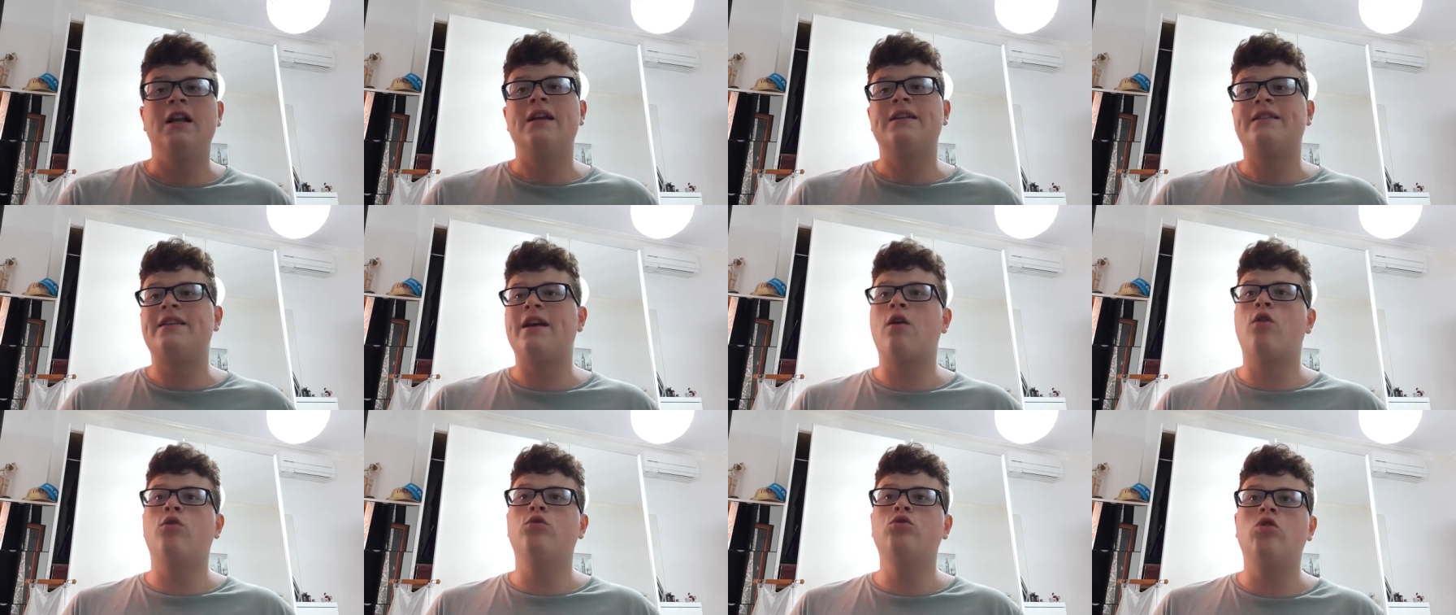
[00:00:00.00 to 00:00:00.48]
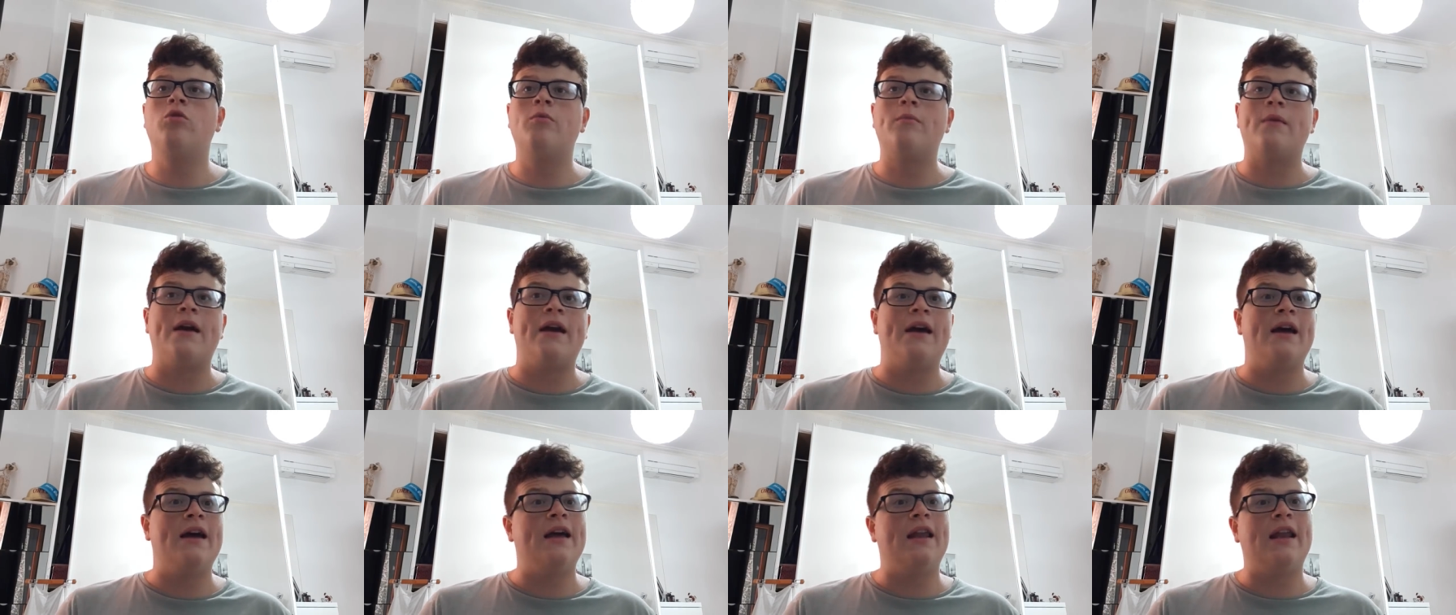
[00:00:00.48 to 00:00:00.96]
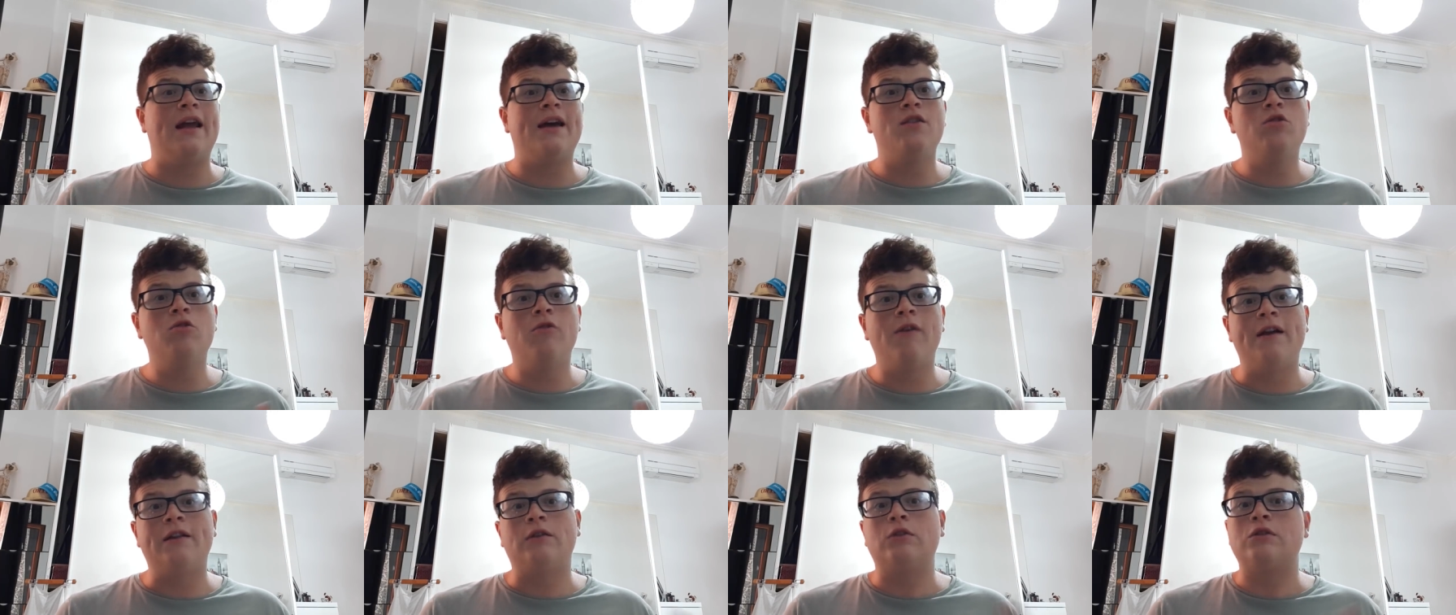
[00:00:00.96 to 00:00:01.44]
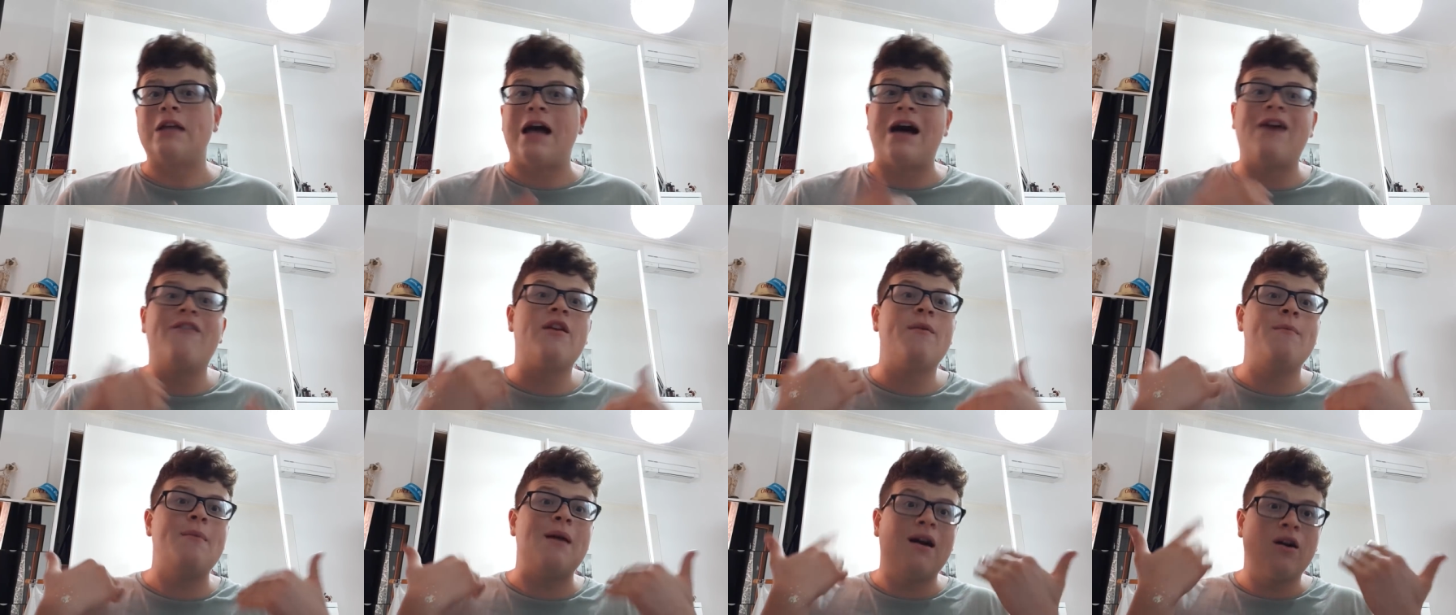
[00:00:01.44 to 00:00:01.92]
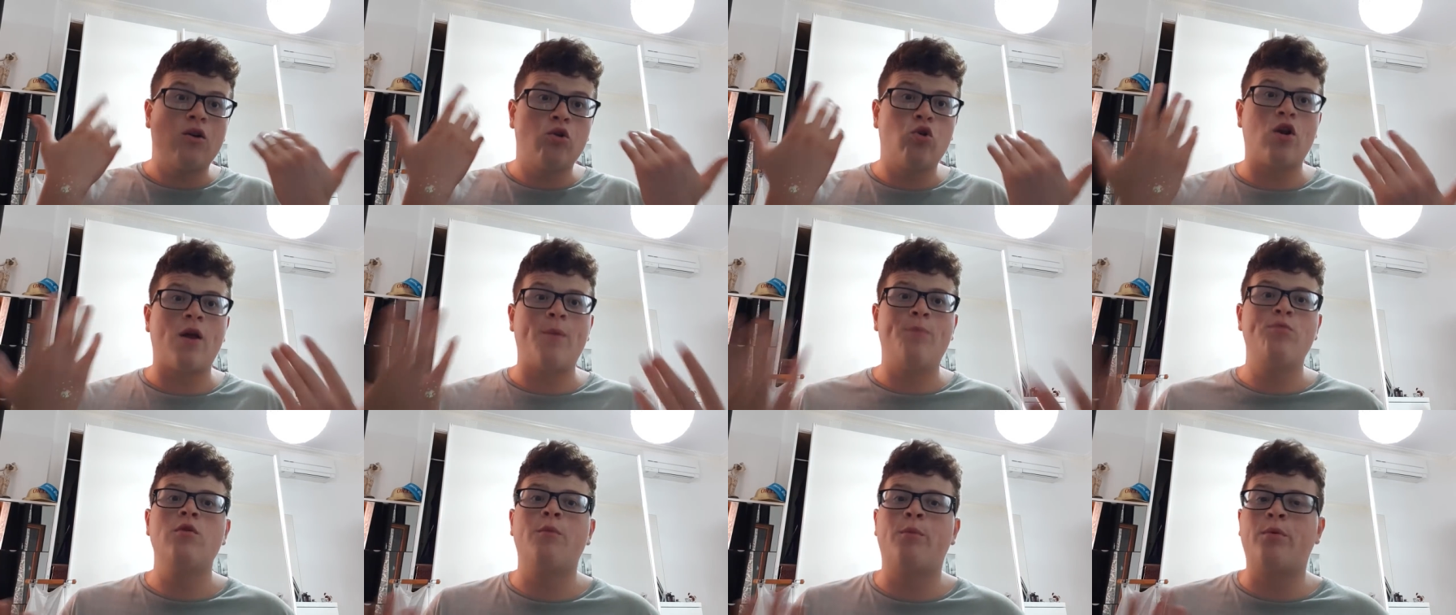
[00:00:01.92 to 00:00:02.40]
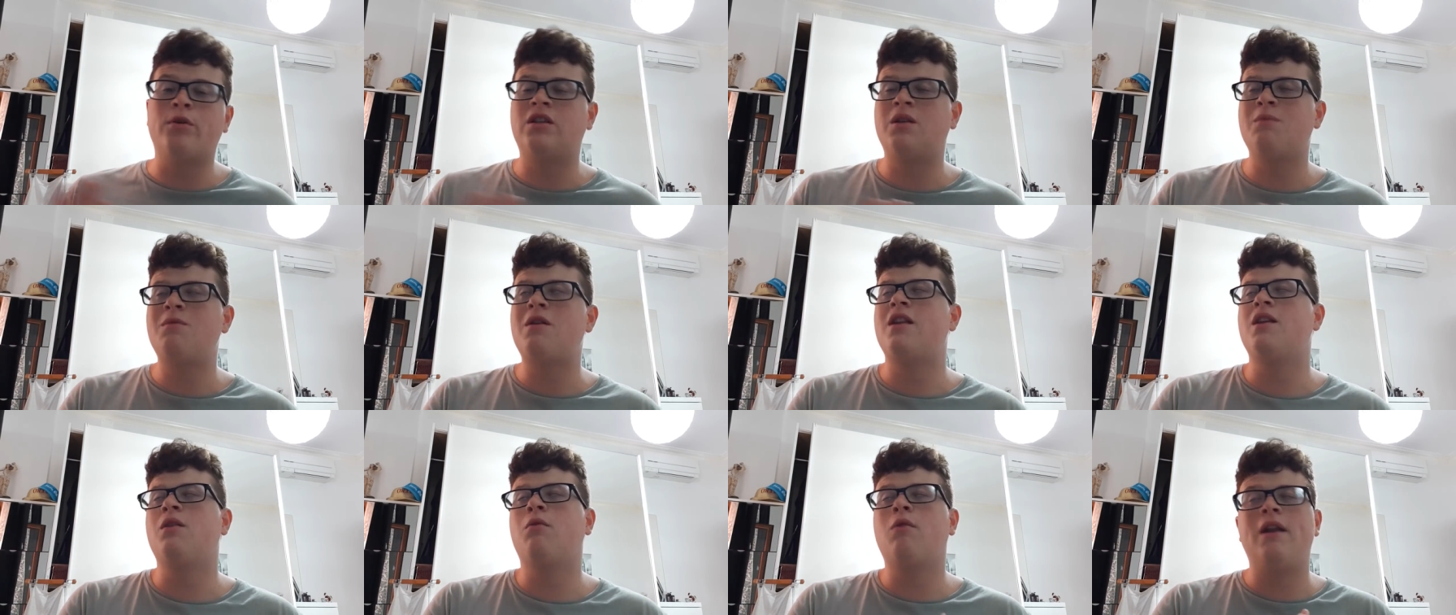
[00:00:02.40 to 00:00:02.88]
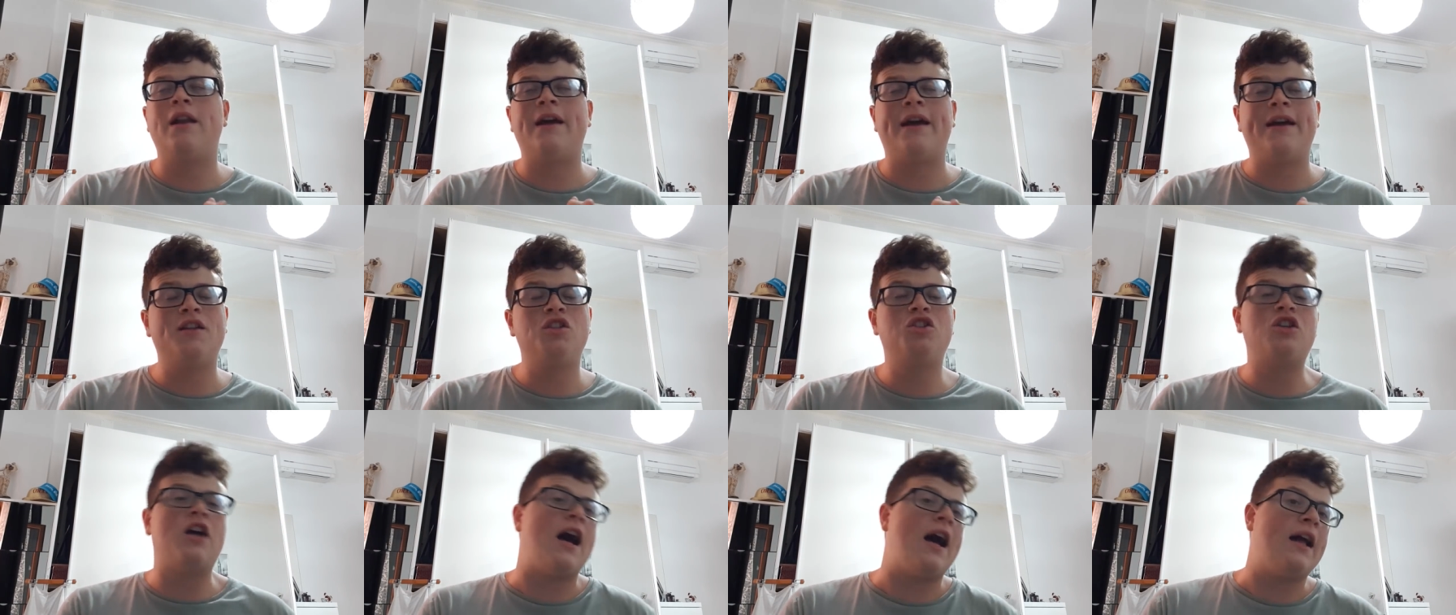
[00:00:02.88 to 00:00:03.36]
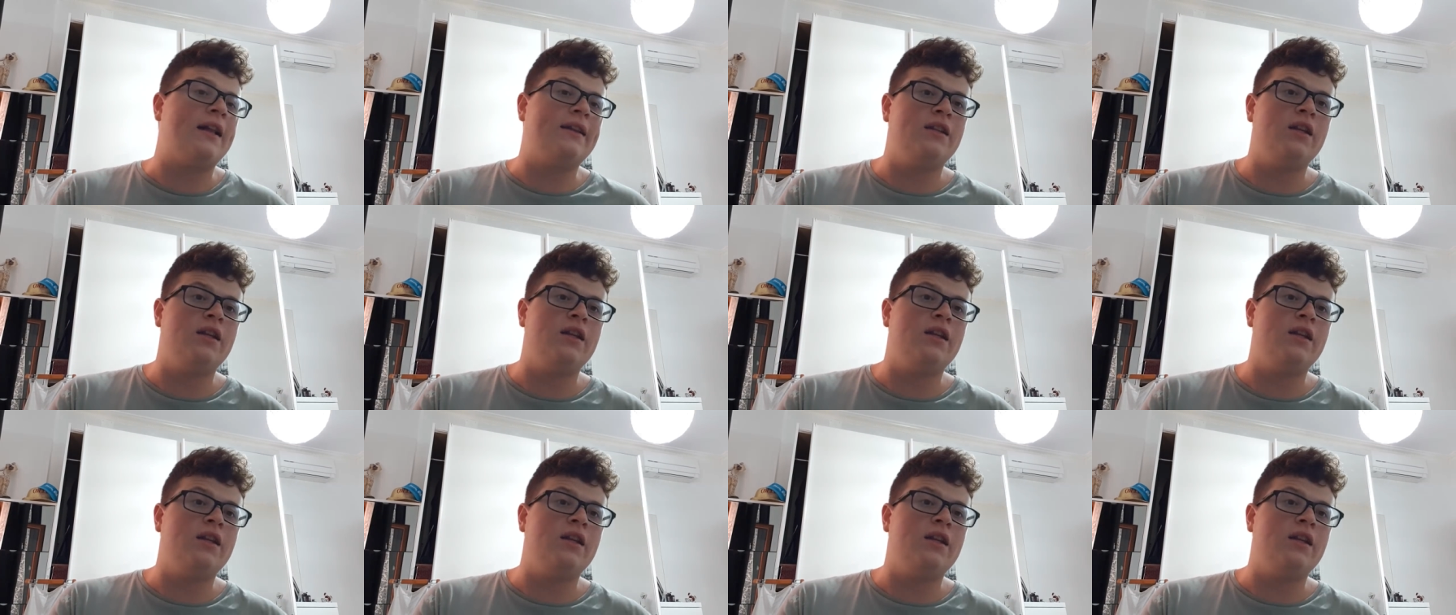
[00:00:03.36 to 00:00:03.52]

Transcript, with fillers: secondo me eh, la Juventus avrebbe ancora più possibilità di quelle che già ha